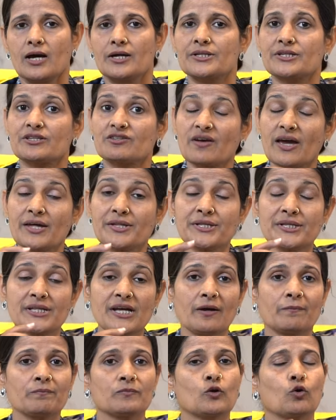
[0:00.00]
स्ट्रेस
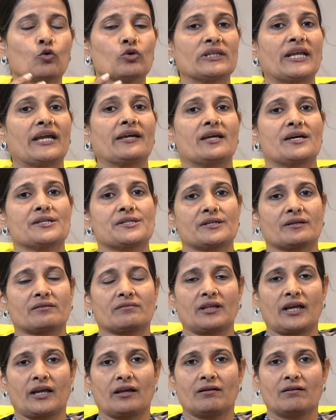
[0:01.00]
से हम दूर नहीं रह
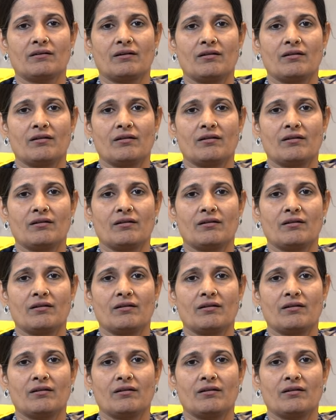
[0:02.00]
सकते